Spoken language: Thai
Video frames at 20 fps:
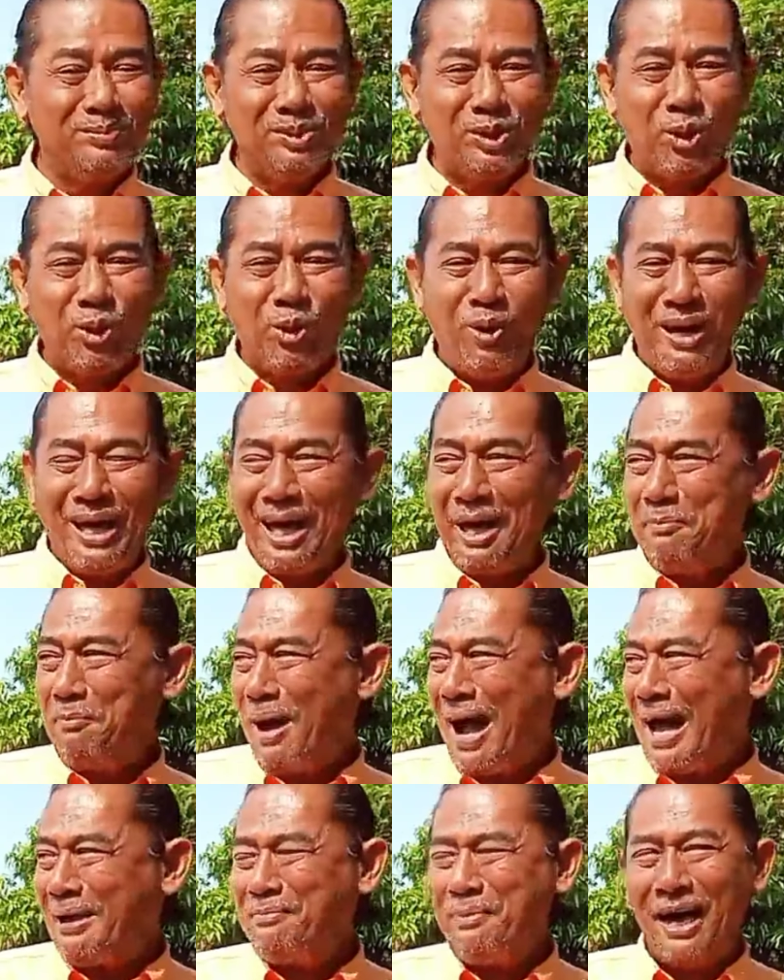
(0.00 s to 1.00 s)
ดูเลย
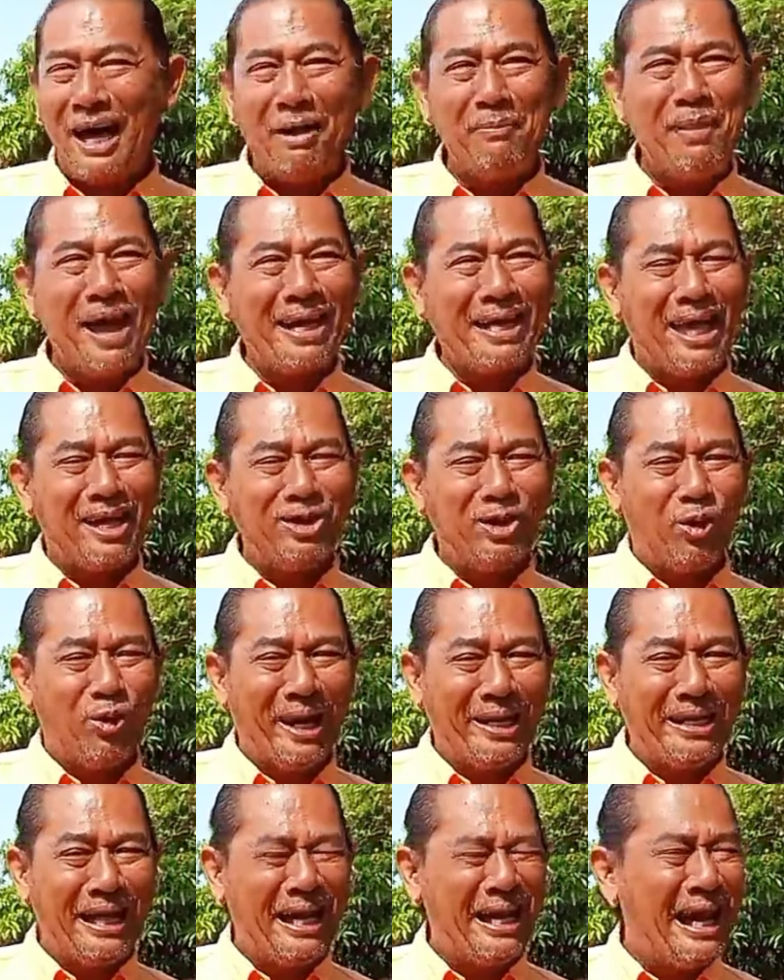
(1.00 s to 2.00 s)
บ้านเมืองแม่งจะอยู่
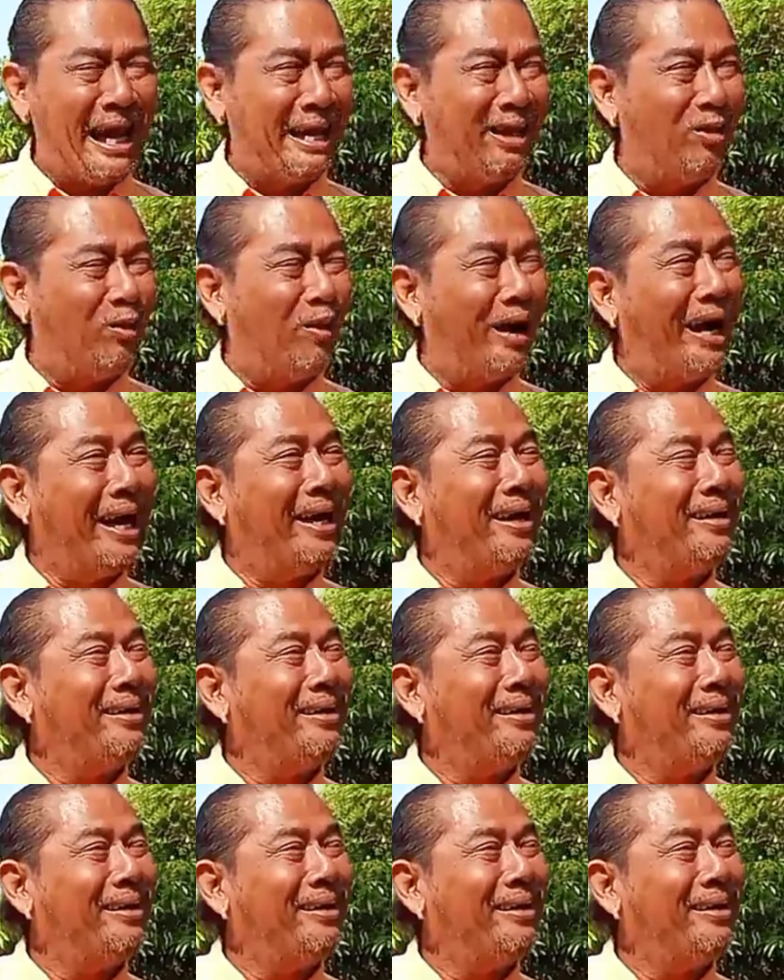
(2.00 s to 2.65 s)
กันยังไงวะ